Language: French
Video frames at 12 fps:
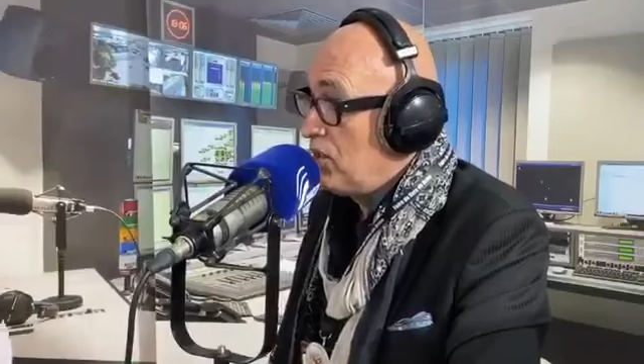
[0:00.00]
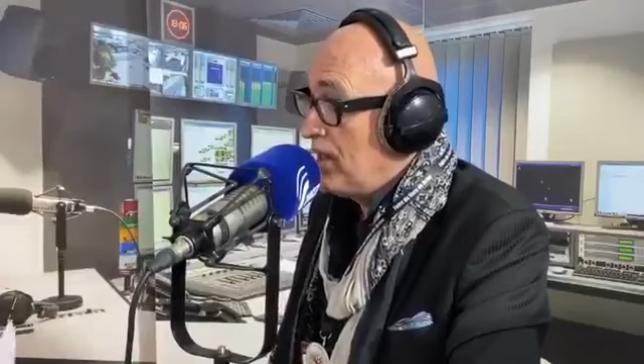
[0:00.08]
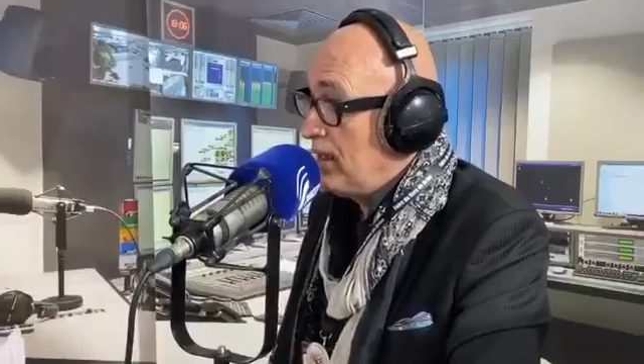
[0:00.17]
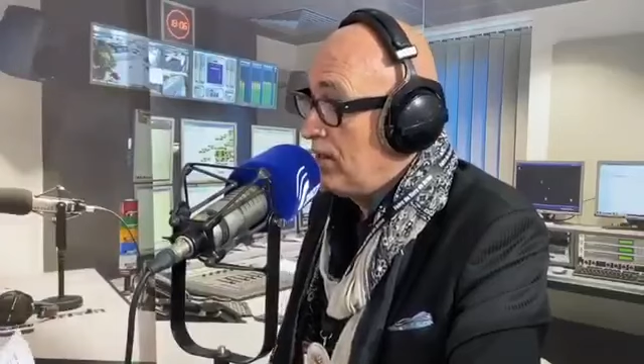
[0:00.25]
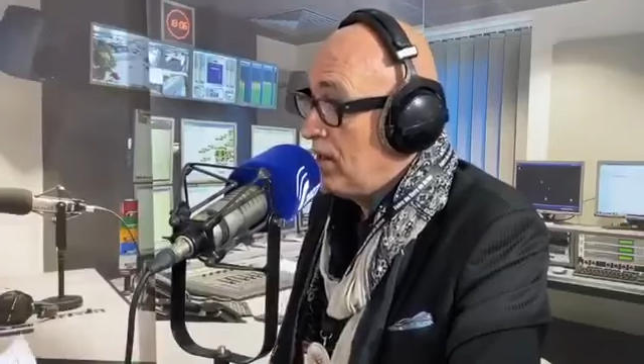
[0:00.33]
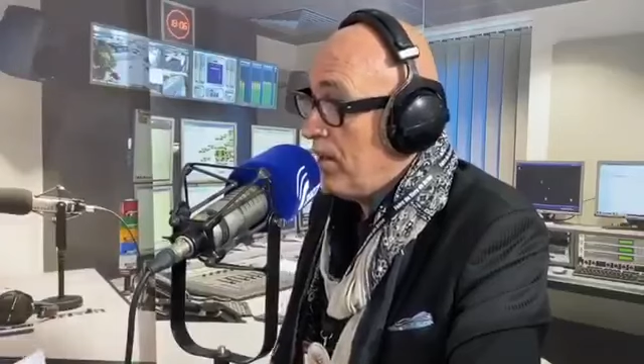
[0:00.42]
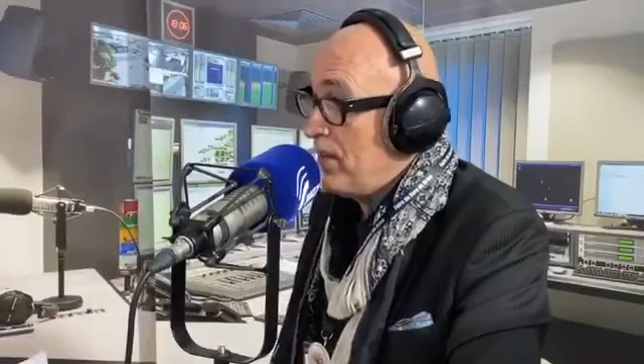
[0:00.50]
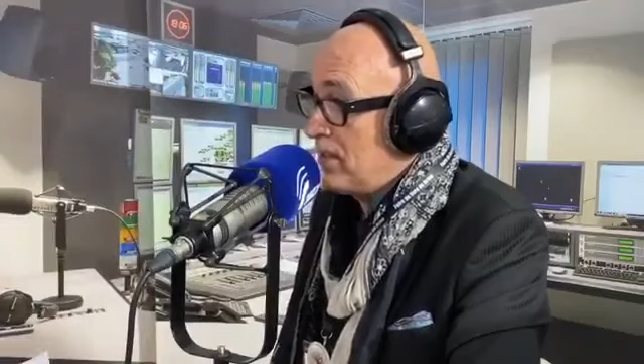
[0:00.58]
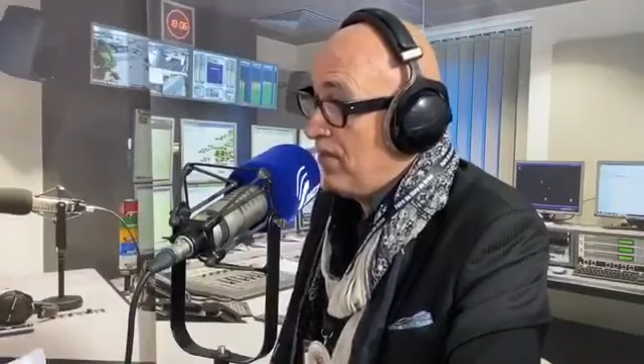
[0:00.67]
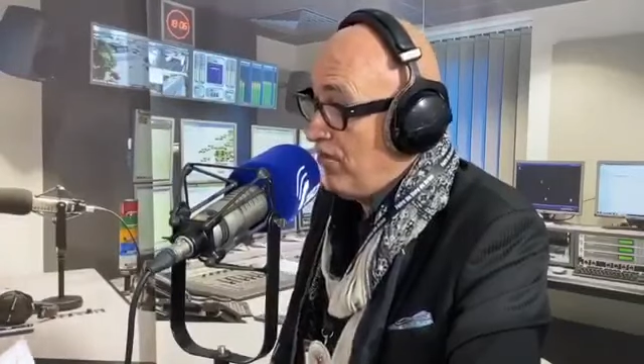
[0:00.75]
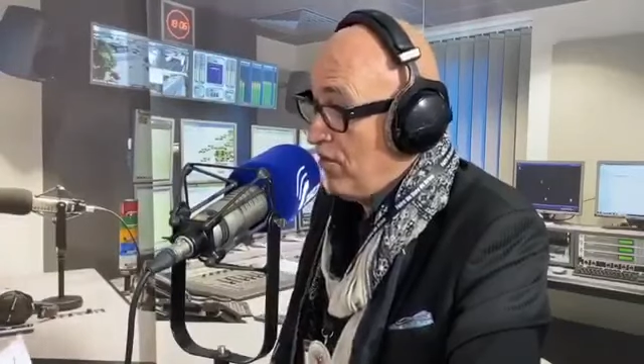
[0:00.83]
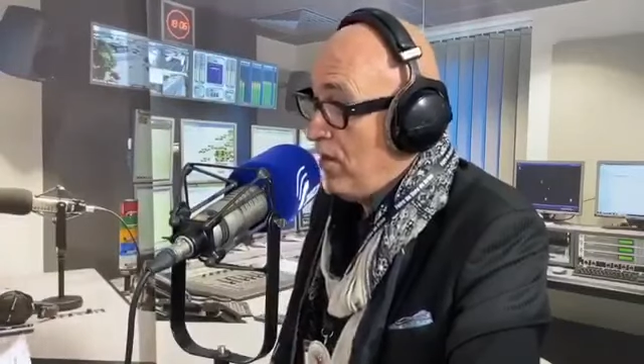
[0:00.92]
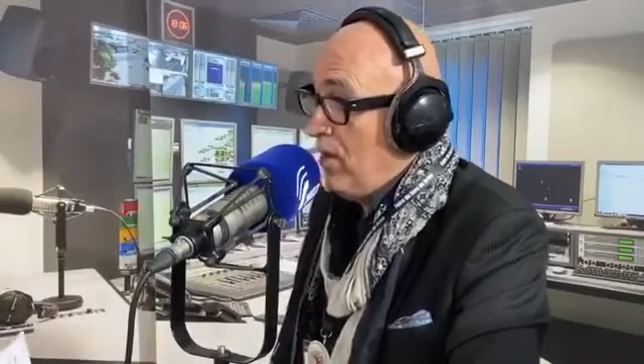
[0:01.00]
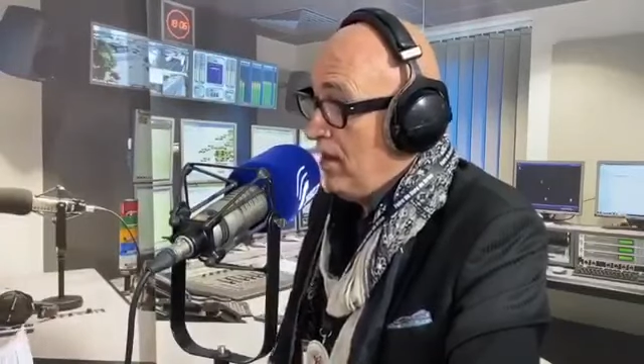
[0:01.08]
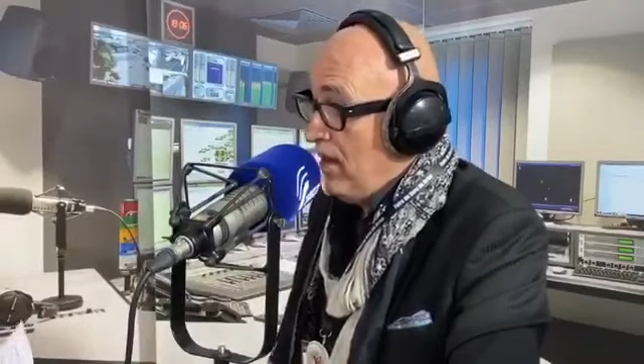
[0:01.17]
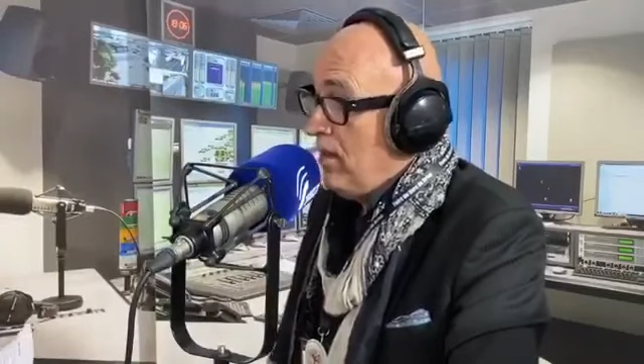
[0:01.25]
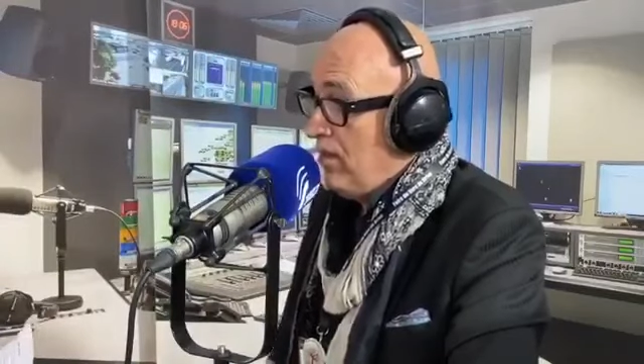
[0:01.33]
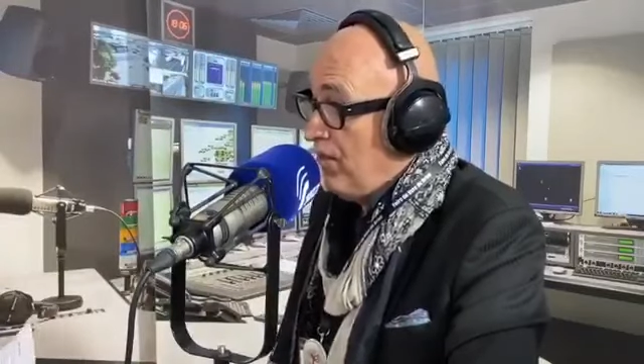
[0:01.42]
du lecteur parce qu'il ne
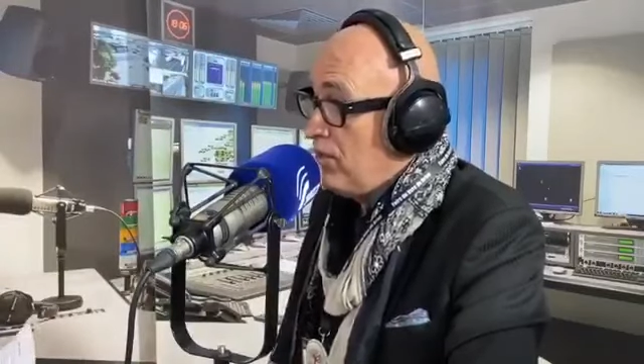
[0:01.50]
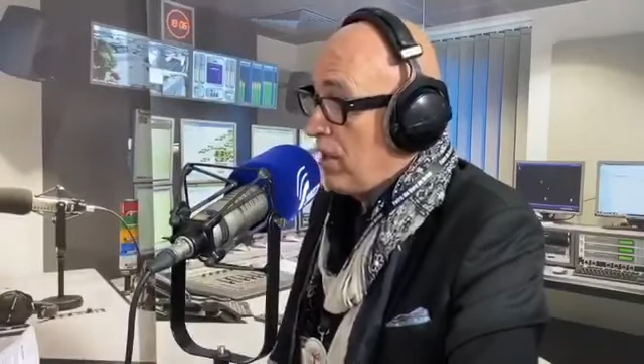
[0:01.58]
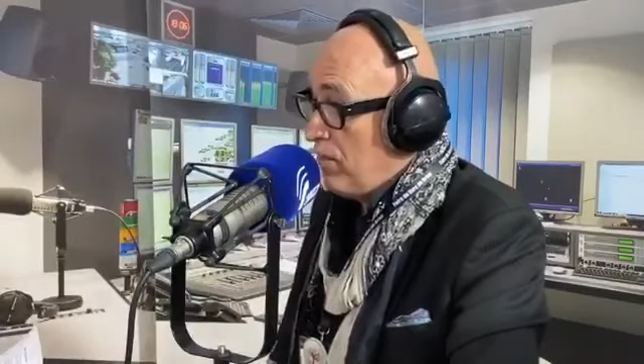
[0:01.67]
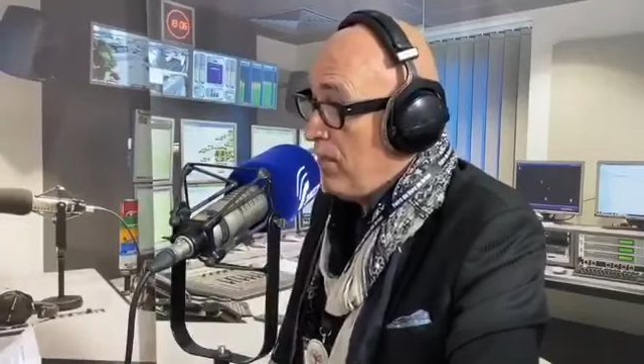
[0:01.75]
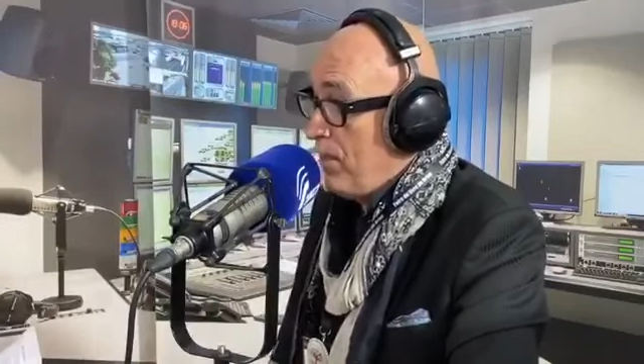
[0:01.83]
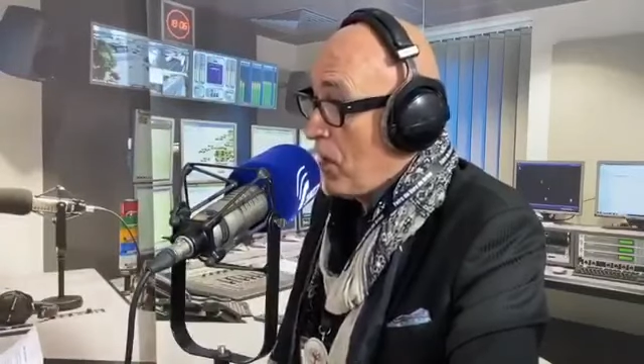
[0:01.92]
faut jamais